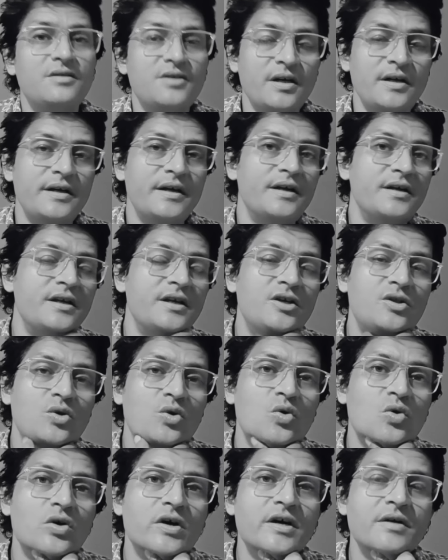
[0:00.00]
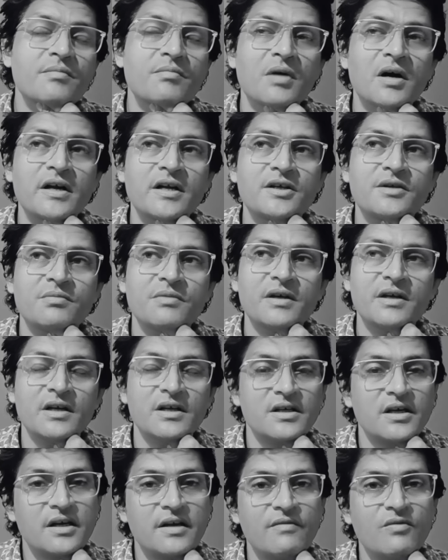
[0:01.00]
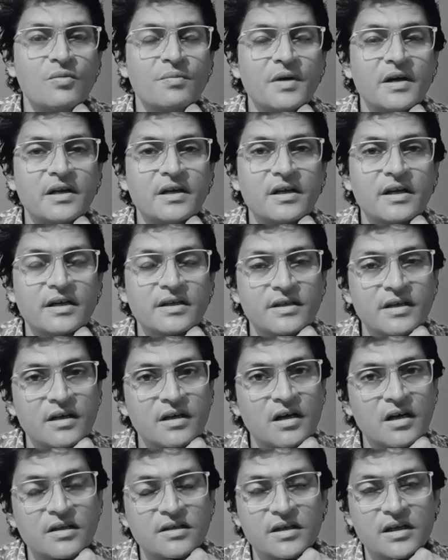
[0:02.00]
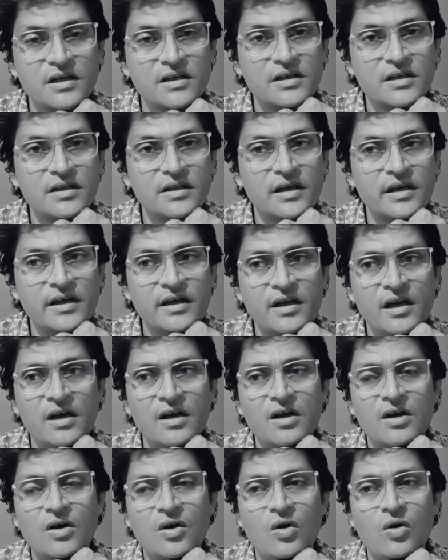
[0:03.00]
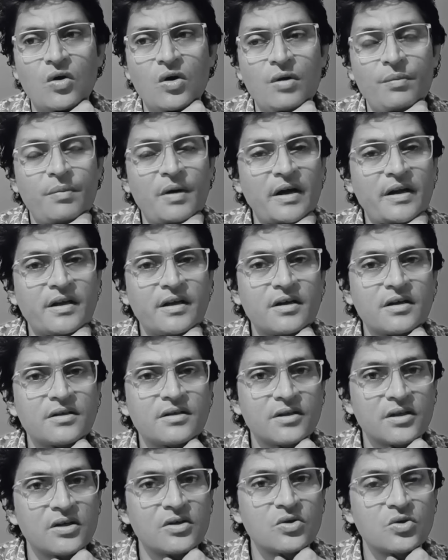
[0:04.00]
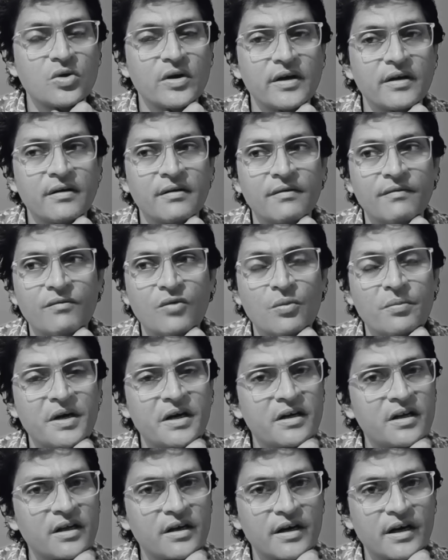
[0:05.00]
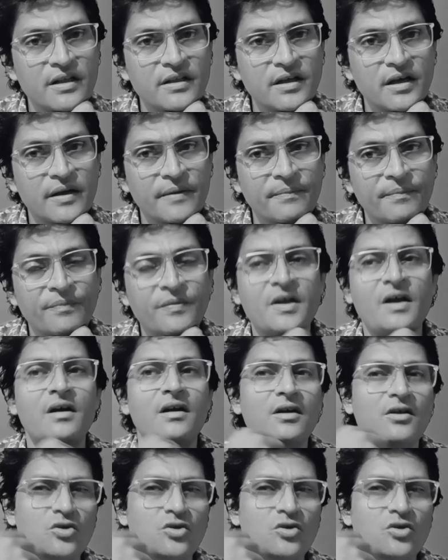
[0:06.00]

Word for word: चलिए ये तो हो गई बारिश में न जाने वो पानी कैसे कहाँ चला जाता है और पानी का स्तर जो है वो मेंटेन रहता है